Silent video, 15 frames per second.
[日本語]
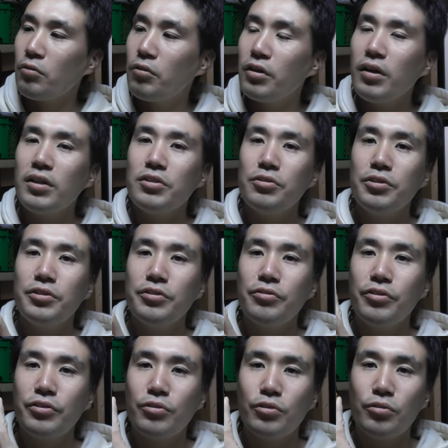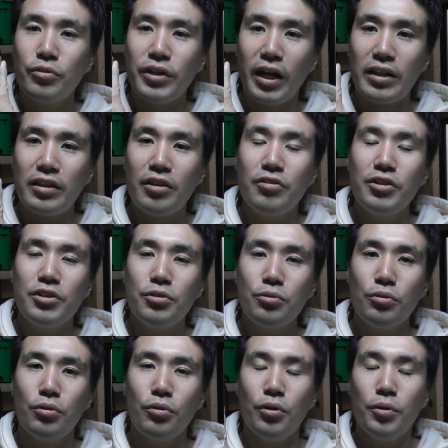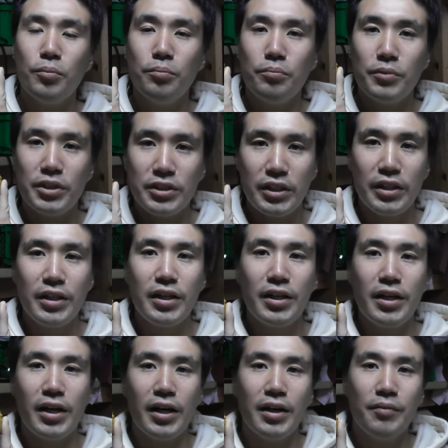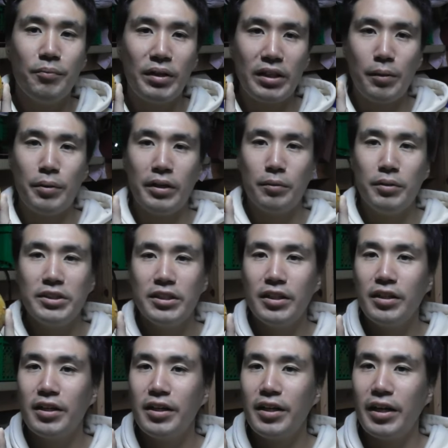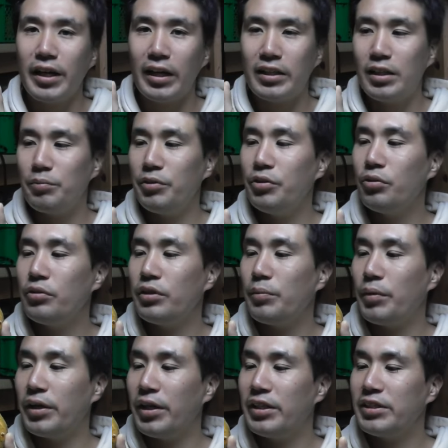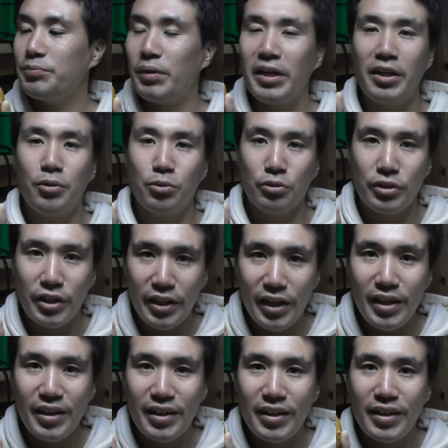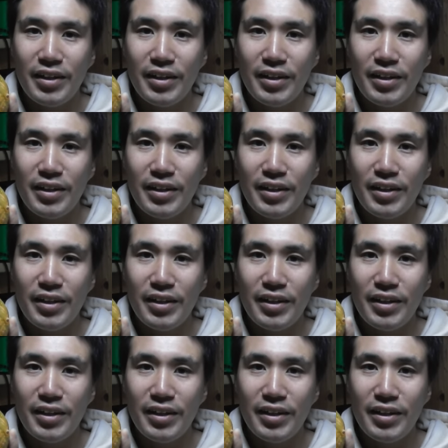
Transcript: 俺はそういうことをやってる人を知ってたから、まあたまたま知ってたからやってみようって真似し、真似事でね。